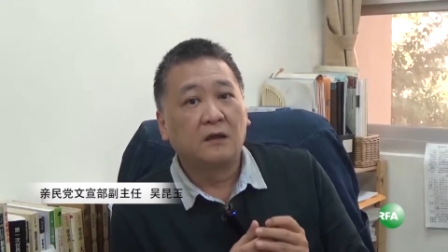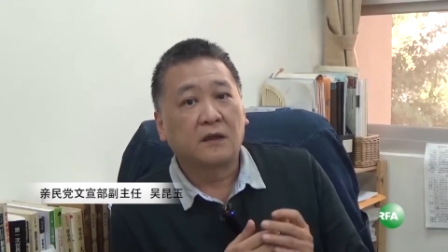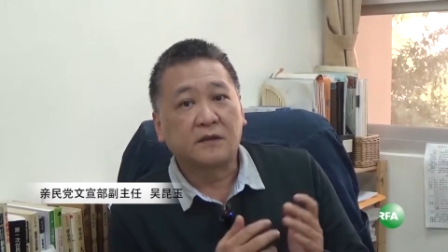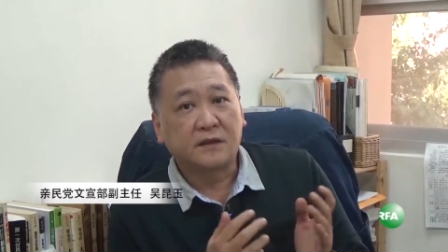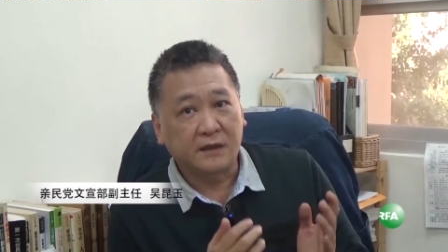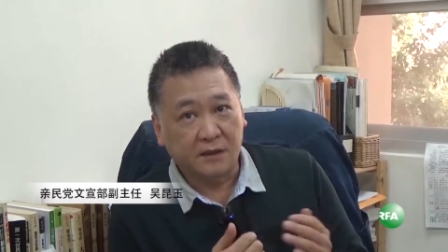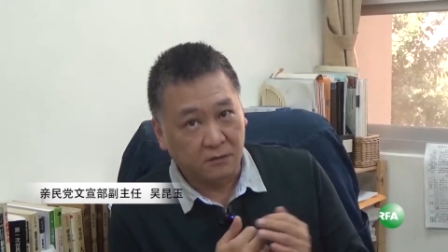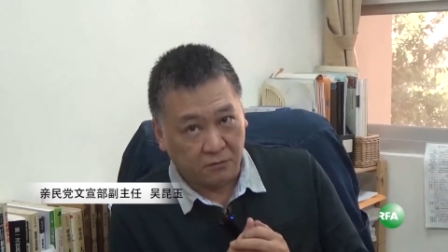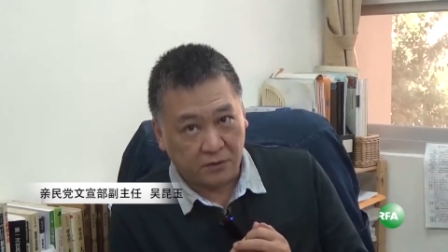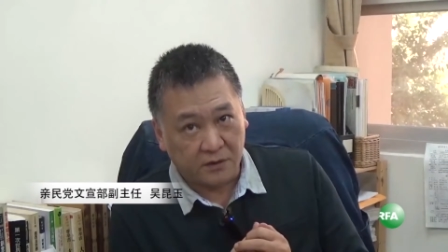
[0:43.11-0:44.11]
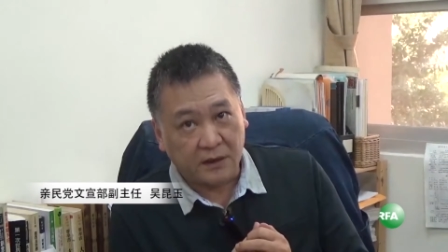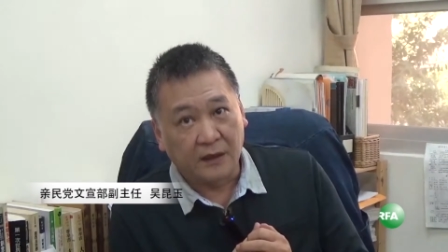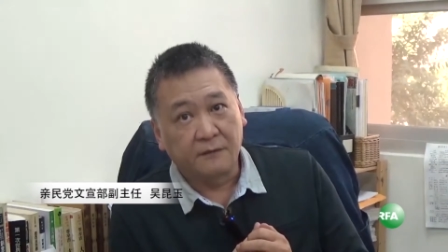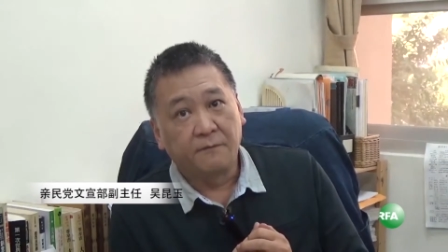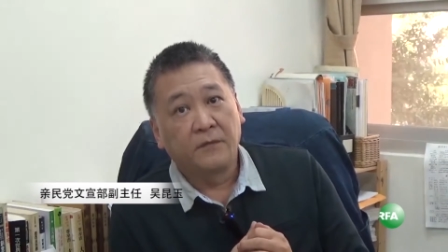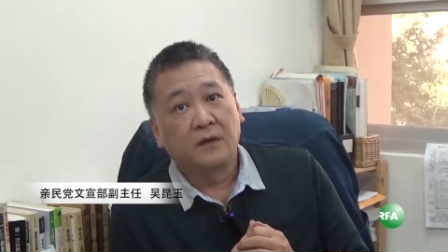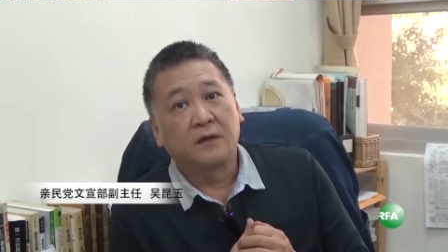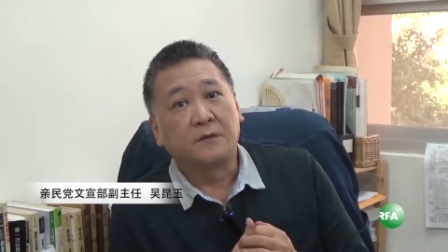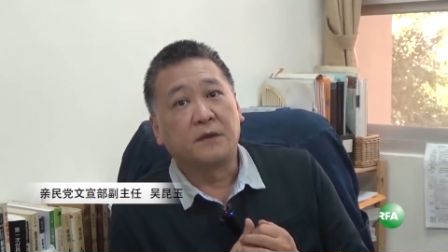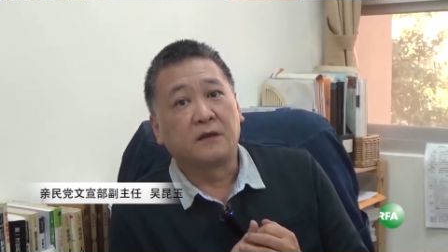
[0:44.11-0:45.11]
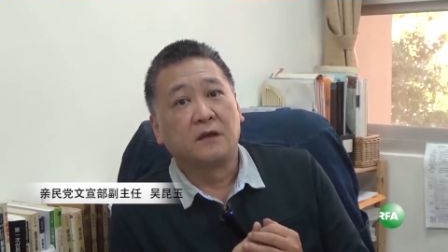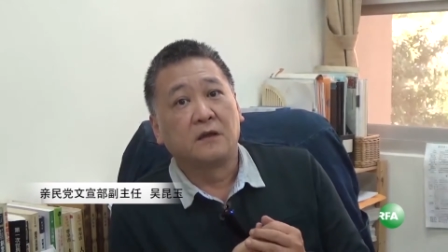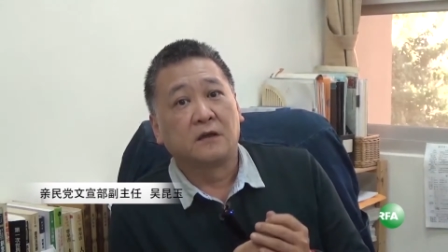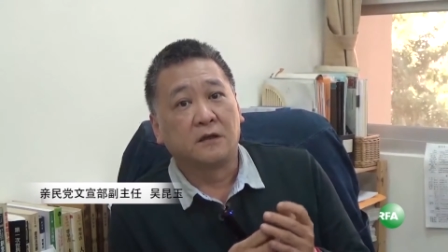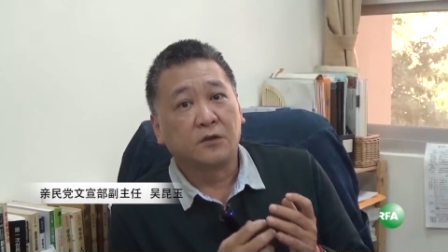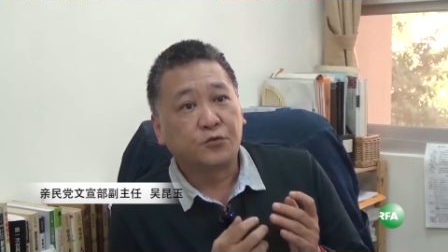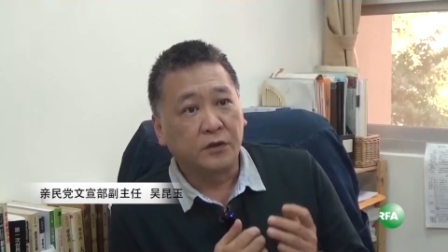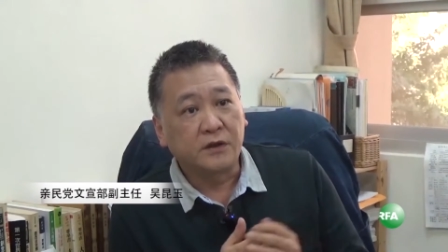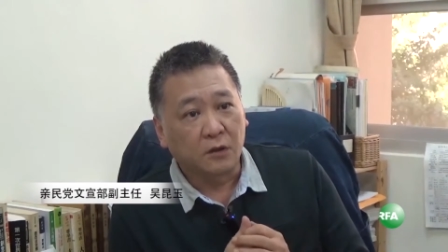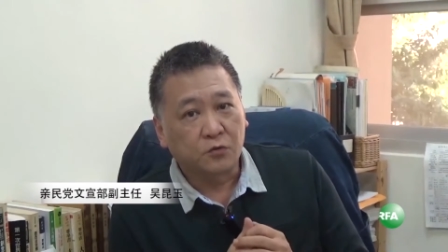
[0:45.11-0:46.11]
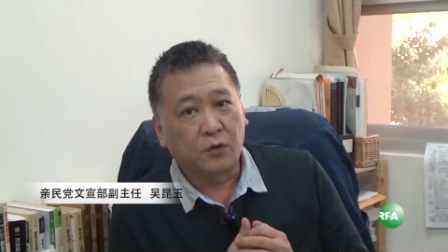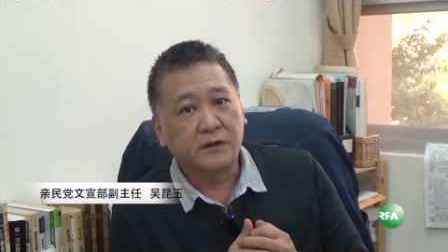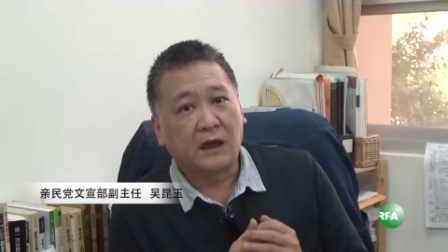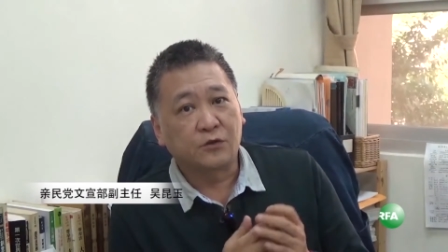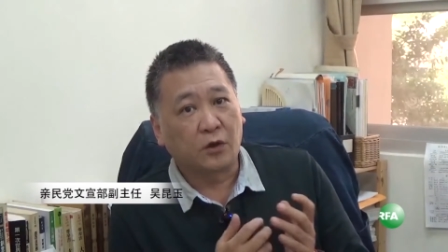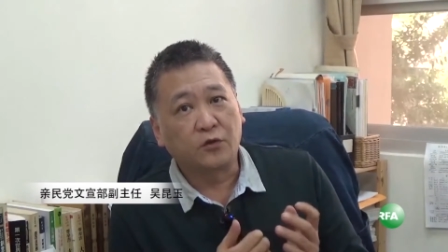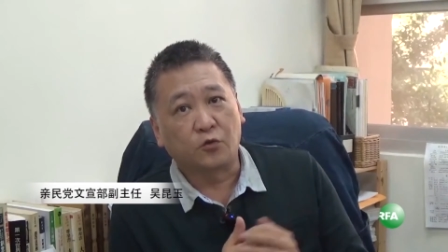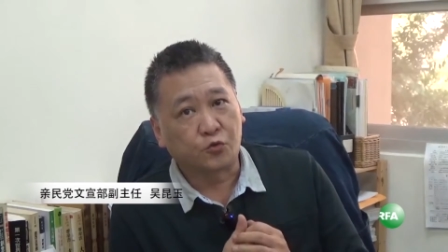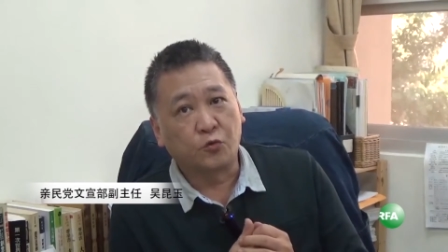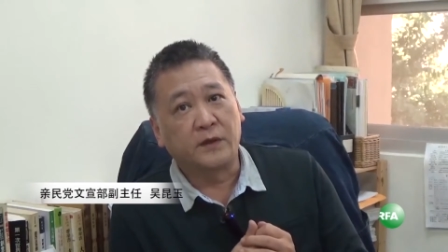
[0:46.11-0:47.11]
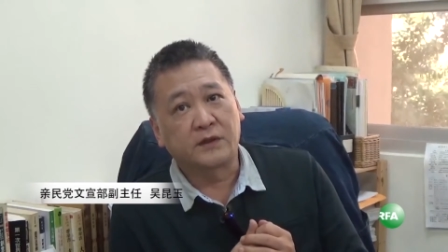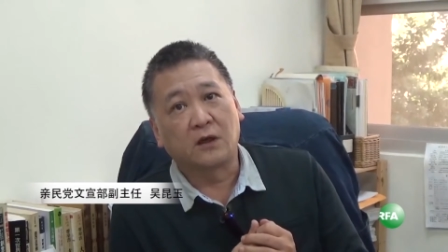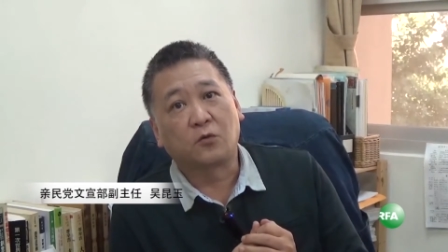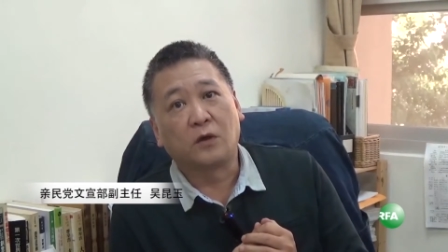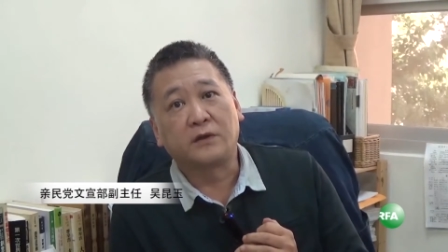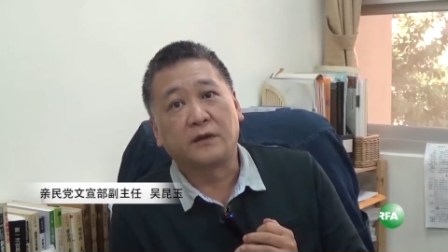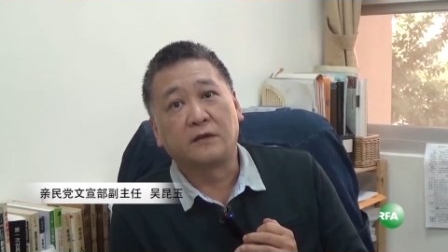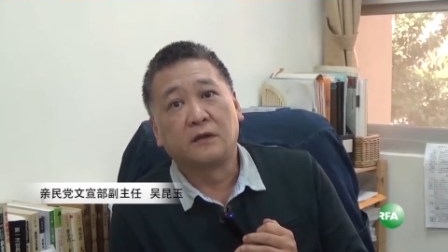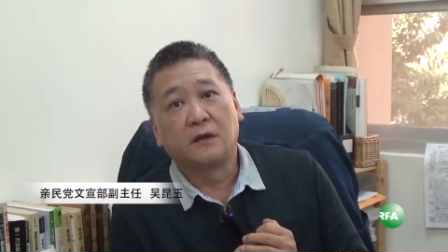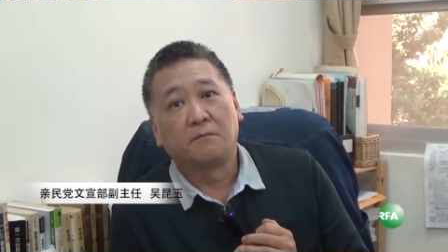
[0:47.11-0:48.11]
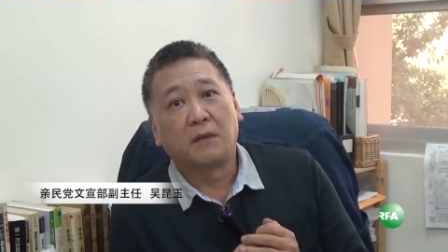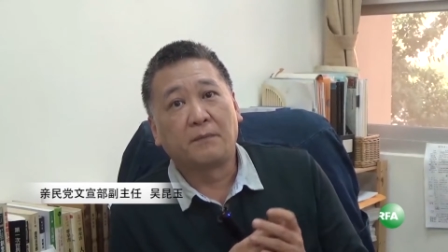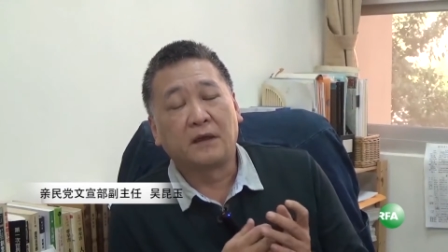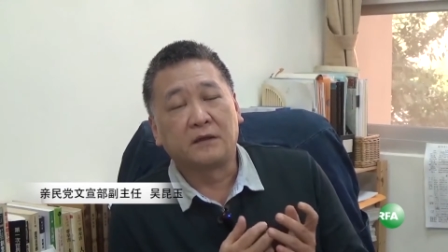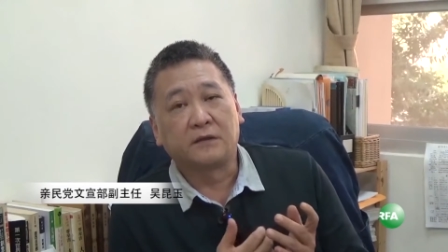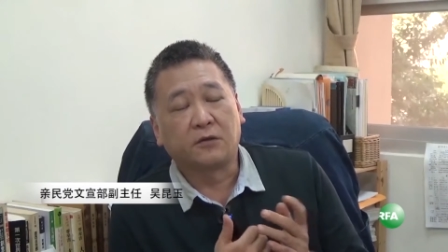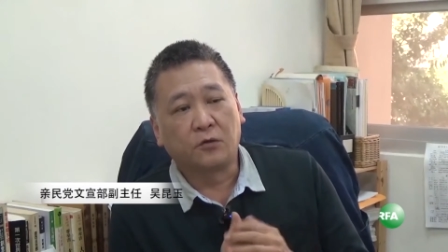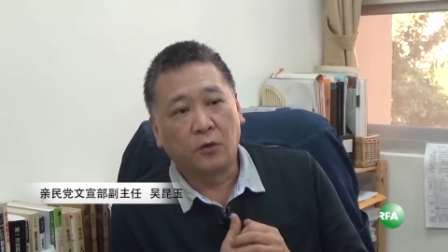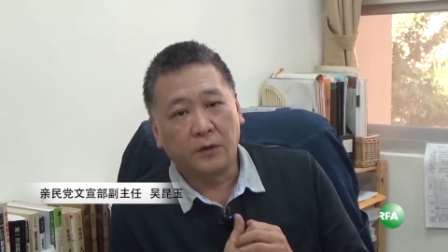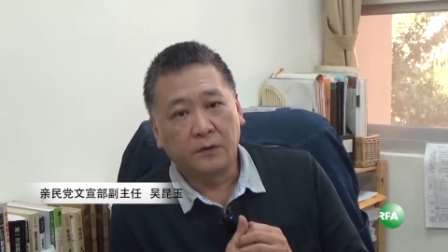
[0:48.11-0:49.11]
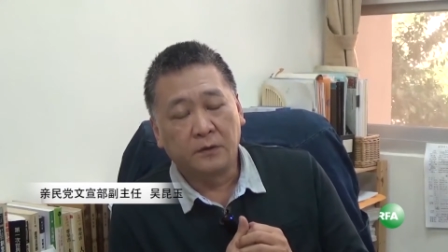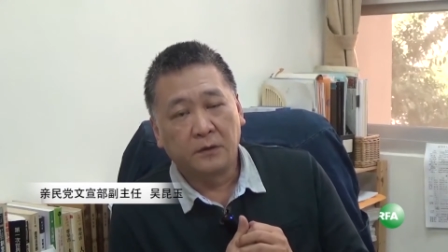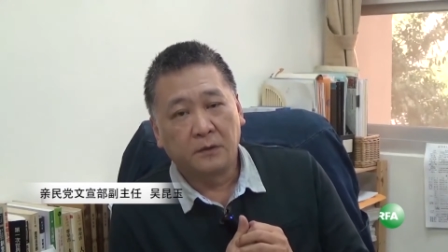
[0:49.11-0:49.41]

但是在这种时代里面，可能学者专家传统书本上的观点，慢慢的都会